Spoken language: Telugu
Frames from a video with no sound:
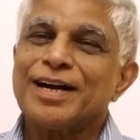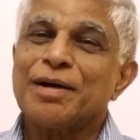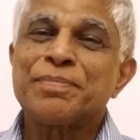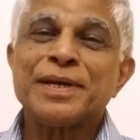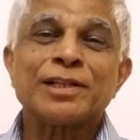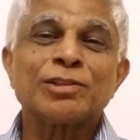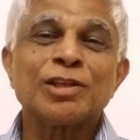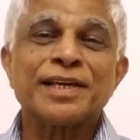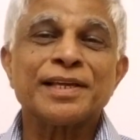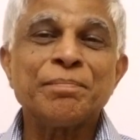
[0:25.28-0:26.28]

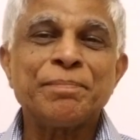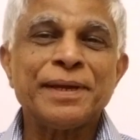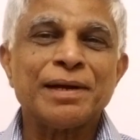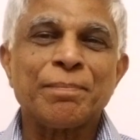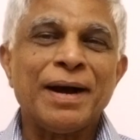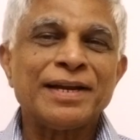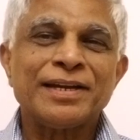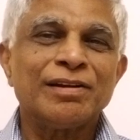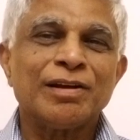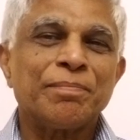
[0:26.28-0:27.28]
అభ్యర్థుల ఎంపిక
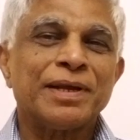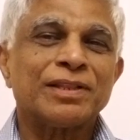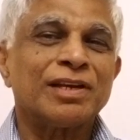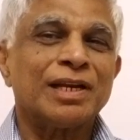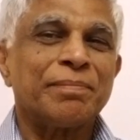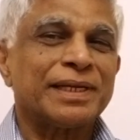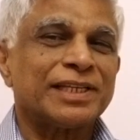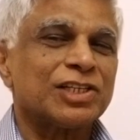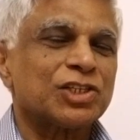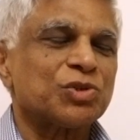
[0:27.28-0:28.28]
పార్టీలు అభ్యర్థులను ఎంపిక
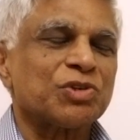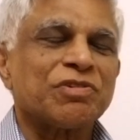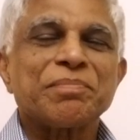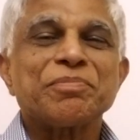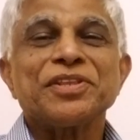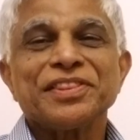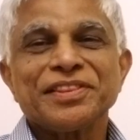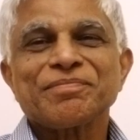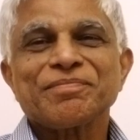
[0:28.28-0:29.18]
చేసుకోవటం అయిపోయింది